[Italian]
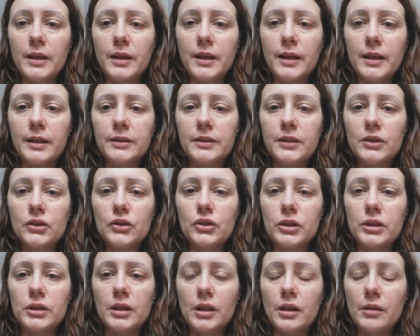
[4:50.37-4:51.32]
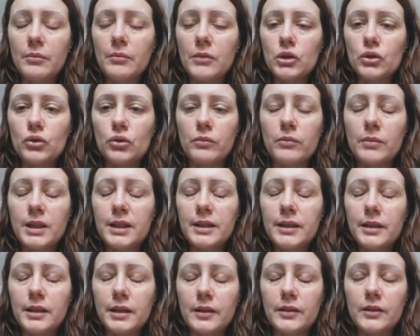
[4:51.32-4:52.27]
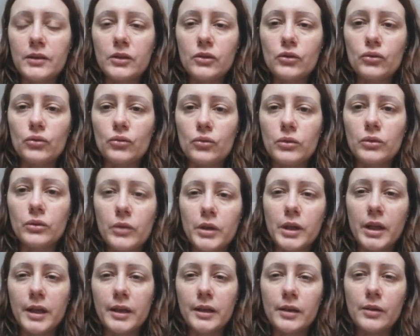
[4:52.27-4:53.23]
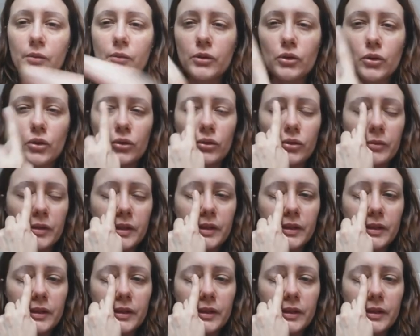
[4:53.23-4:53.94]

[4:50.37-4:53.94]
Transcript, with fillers: ma ho un mal di testa assurdo e anche questo che mi si sta chiudendo.